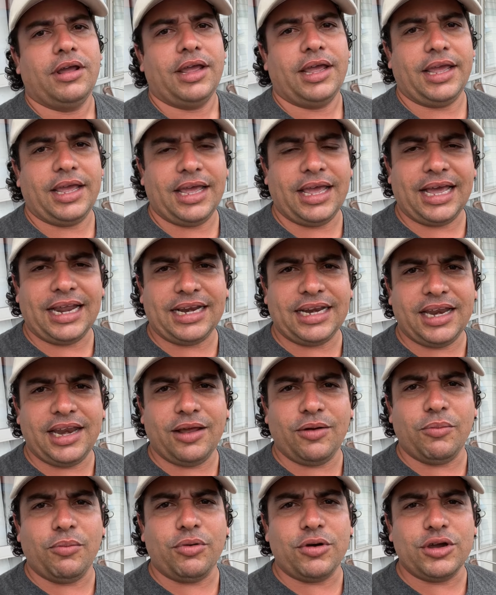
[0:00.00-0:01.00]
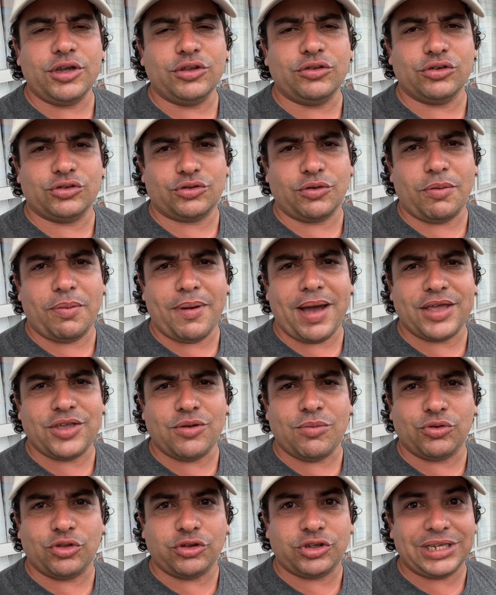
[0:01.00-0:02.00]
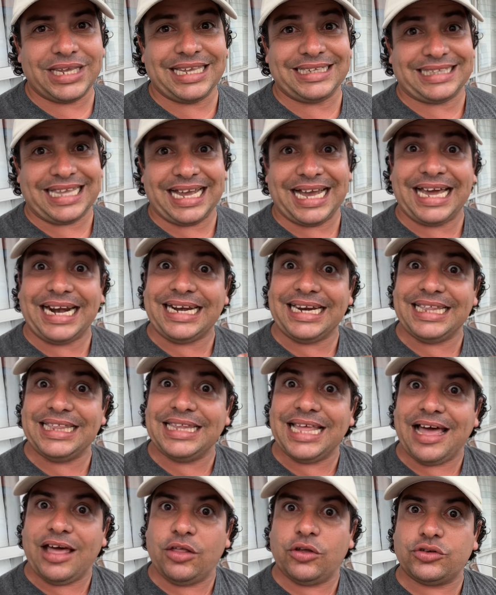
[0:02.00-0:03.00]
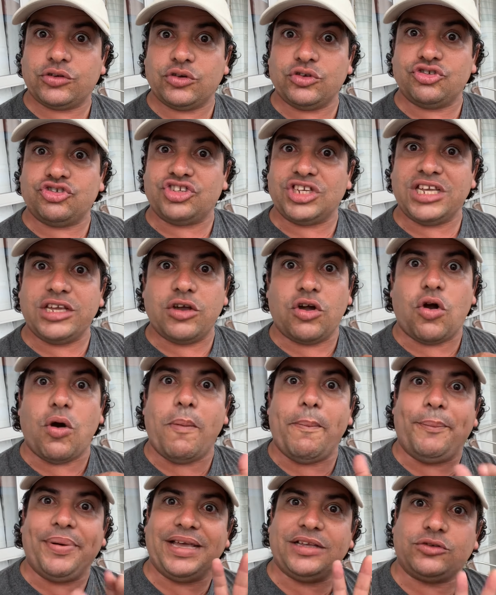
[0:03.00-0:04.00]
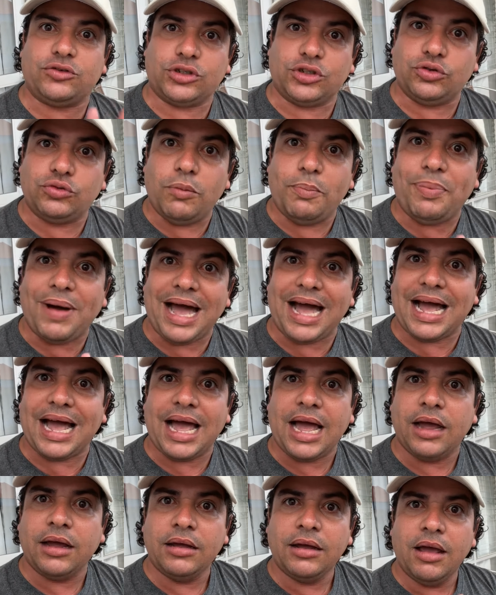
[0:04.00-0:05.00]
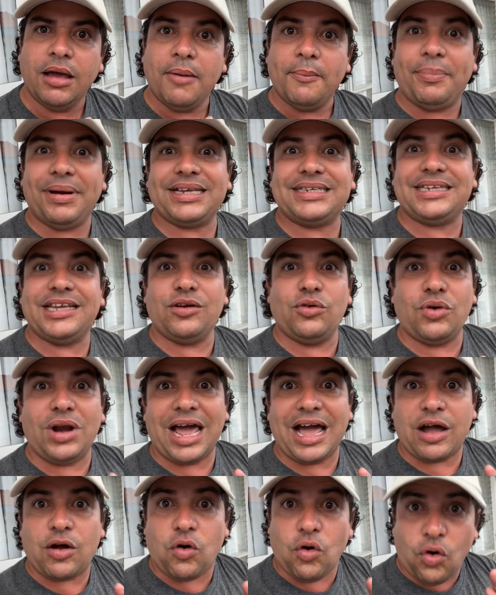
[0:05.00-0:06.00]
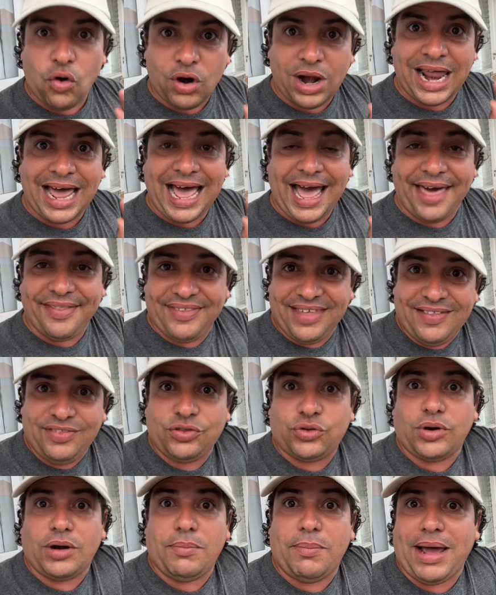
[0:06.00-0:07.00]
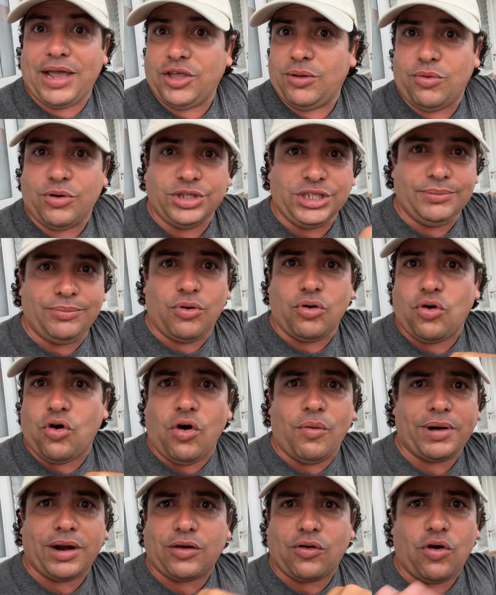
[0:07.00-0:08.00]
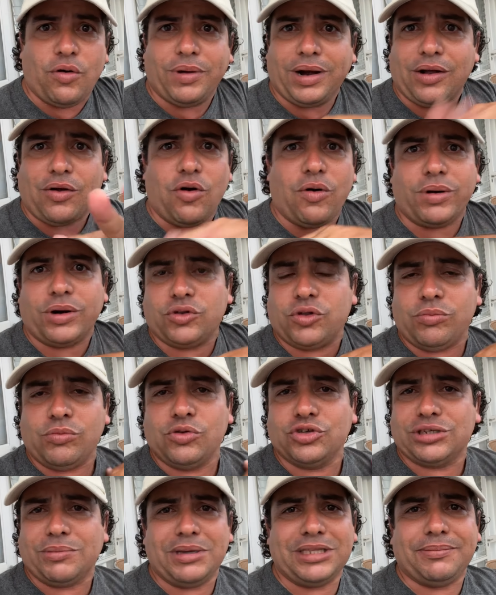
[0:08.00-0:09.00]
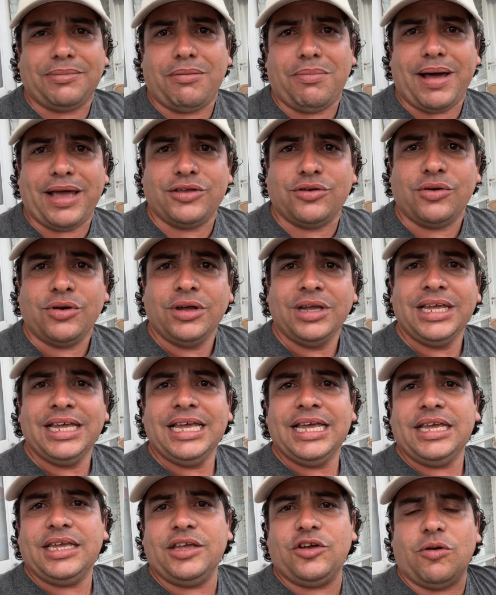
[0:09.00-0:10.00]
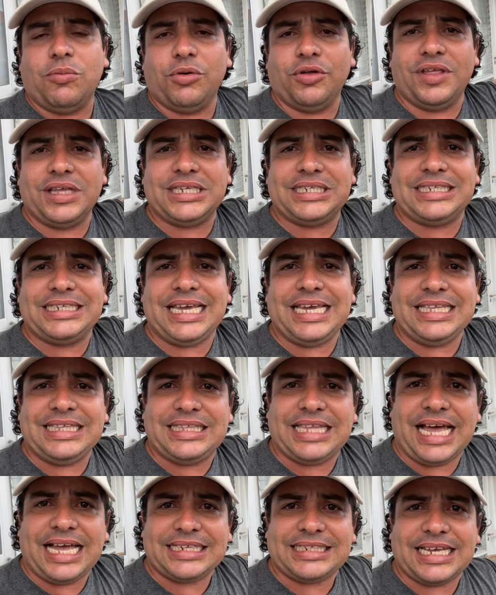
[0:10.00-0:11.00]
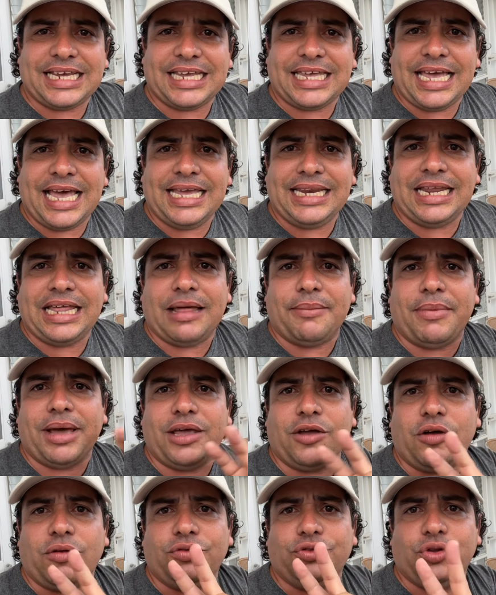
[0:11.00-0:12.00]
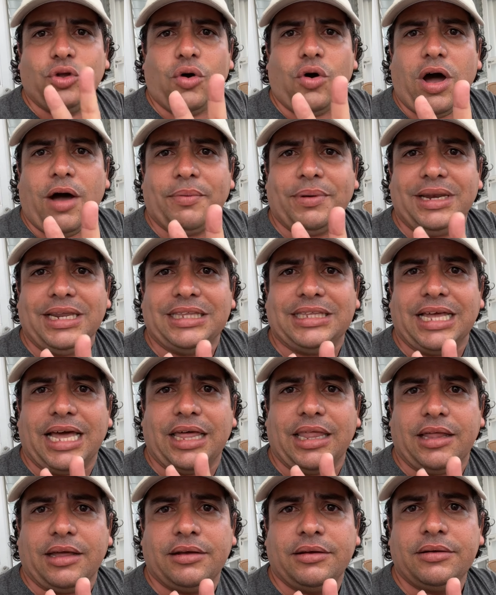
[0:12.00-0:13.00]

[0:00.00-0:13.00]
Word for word: eh, arreglen un poquito esos baños, porque están arrendados, son cinco pesos que tú pagas para hacer una cola adentro del baño, porque el tipo cobra, cobra, cobra, todo el mundo se mete para el baño, y como de seis tazas que hay, nada más hay dos habilitadas